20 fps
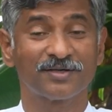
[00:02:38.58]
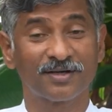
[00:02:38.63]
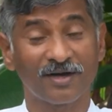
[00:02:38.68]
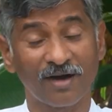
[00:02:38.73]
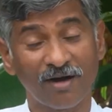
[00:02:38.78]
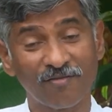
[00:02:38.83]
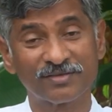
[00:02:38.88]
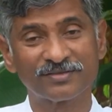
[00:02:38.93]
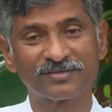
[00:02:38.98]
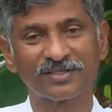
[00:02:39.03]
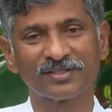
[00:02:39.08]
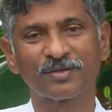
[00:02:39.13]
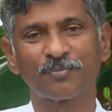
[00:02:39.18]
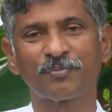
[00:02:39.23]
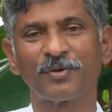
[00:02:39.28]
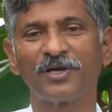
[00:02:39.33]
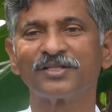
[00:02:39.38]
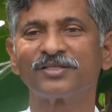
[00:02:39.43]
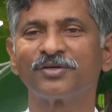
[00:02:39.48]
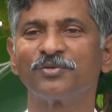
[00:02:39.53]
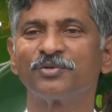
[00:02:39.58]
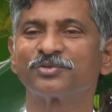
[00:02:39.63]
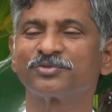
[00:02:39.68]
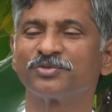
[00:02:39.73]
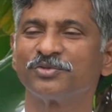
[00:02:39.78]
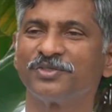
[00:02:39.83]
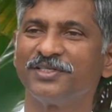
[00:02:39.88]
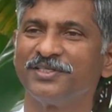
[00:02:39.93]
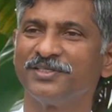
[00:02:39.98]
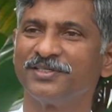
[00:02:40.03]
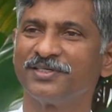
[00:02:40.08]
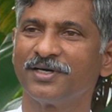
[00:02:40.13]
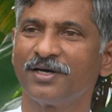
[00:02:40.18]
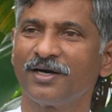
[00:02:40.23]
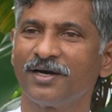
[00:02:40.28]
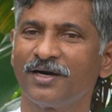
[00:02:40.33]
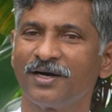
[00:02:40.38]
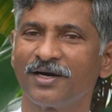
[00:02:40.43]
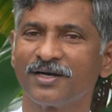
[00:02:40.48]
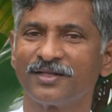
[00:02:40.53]
కావలసినంత ఫలితం వస్తుంది
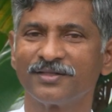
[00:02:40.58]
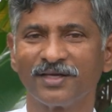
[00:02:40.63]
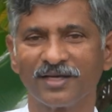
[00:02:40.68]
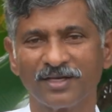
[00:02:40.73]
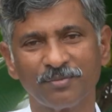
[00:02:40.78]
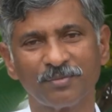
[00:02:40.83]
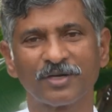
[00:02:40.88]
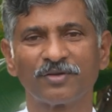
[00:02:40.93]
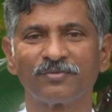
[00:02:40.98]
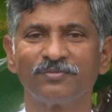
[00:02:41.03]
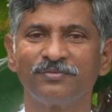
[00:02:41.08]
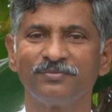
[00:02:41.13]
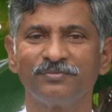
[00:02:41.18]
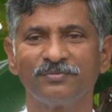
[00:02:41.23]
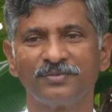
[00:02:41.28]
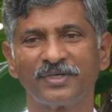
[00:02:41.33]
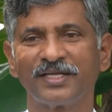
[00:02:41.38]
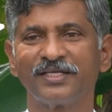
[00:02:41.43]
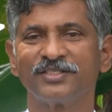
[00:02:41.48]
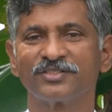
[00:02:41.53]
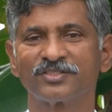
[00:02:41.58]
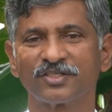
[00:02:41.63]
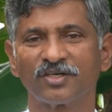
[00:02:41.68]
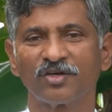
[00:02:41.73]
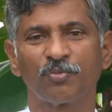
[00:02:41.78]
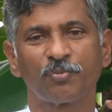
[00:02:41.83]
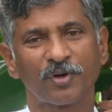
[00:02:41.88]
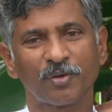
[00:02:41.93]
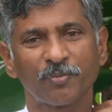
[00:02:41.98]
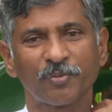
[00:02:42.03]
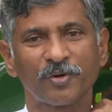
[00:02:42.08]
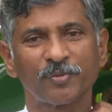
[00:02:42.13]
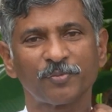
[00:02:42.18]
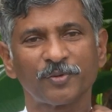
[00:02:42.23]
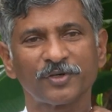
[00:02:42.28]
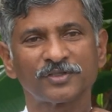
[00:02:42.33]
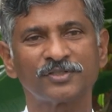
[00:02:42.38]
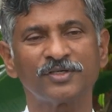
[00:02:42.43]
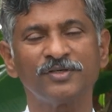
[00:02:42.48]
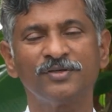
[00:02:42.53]
అనే దాన్ని మనం గ్రహించడంలో పొరపాటు
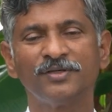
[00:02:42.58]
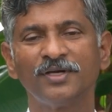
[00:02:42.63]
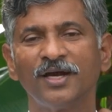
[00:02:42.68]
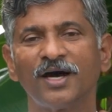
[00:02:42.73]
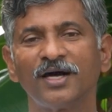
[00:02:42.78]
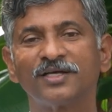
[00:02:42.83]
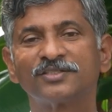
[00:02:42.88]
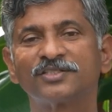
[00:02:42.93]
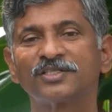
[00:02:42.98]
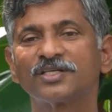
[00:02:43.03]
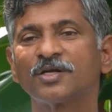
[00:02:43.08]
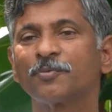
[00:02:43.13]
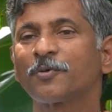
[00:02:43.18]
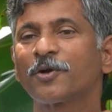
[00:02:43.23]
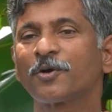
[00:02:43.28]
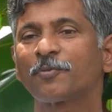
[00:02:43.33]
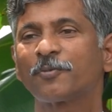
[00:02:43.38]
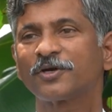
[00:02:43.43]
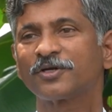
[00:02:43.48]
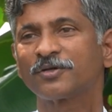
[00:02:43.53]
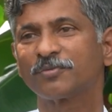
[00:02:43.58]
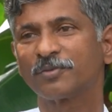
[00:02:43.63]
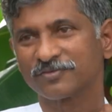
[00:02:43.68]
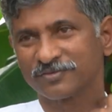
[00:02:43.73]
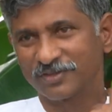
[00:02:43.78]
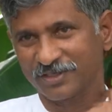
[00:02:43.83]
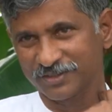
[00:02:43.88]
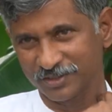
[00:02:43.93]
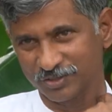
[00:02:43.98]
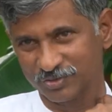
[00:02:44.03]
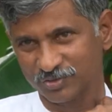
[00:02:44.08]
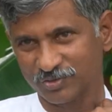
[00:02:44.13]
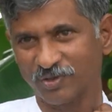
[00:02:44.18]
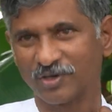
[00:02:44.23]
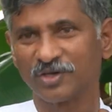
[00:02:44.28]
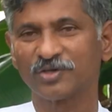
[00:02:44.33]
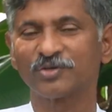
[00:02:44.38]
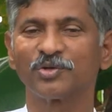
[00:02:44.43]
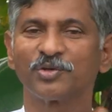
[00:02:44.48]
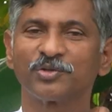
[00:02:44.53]
పడతాం ఆ చిన్న పొరపాటును మనం సరి
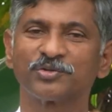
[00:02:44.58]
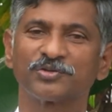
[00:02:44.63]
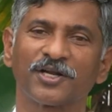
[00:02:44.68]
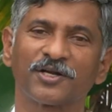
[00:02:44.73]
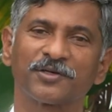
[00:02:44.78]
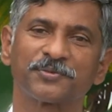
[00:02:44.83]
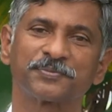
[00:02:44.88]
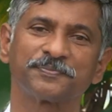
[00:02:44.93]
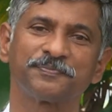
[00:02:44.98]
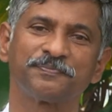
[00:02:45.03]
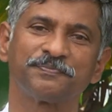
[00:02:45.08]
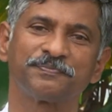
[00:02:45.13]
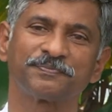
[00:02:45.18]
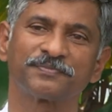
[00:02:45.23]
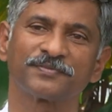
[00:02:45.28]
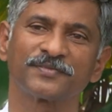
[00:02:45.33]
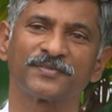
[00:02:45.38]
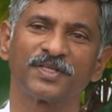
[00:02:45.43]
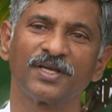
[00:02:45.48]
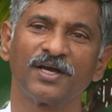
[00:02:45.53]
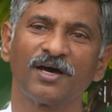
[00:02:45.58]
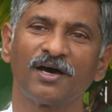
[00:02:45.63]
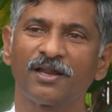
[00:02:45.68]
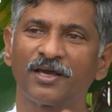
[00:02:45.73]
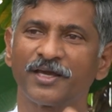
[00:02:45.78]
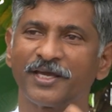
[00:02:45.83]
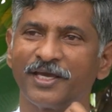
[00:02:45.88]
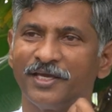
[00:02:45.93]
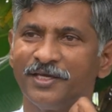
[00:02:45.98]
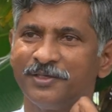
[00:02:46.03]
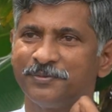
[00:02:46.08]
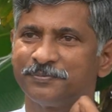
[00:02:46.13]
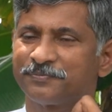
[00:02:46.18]
చేసుకోవాలని కోరుతున్నాను అలాగే